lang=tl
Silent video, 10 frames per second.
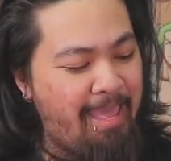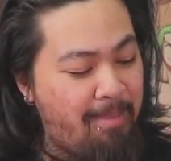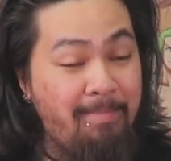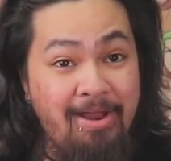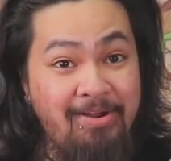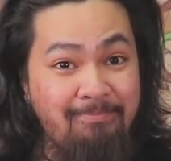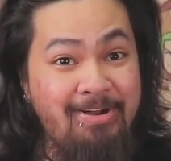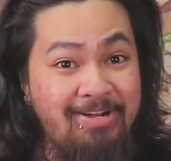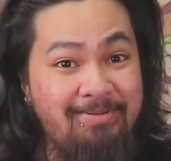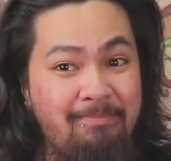yeah, mer
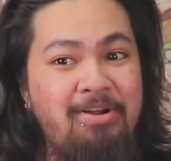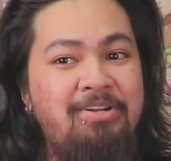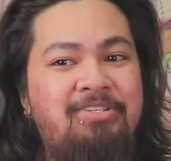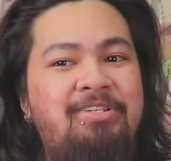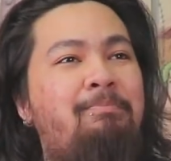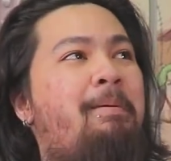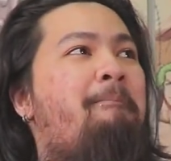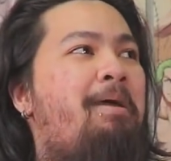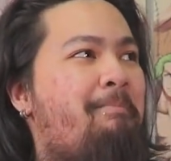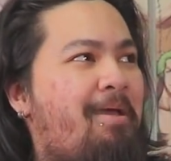merch, merch,
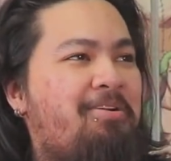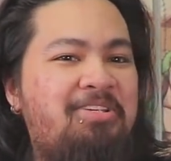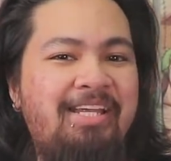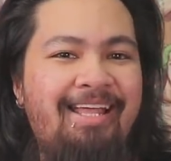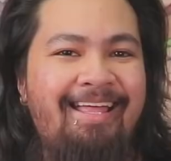mer merch.